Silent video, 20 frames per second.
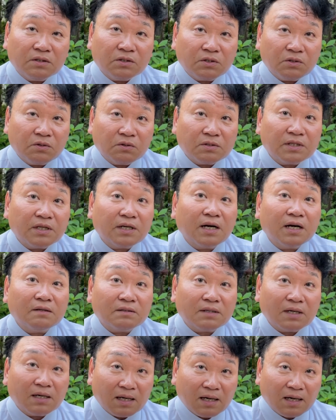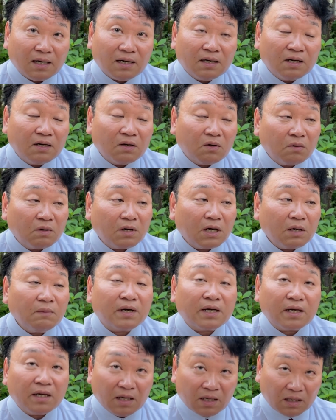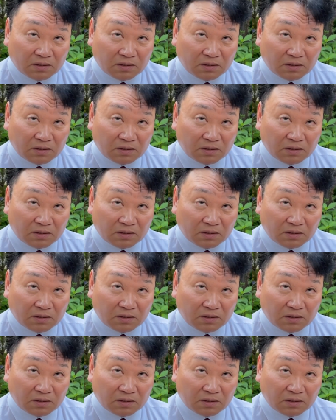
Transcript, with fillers: いう必要性があるから今回は啓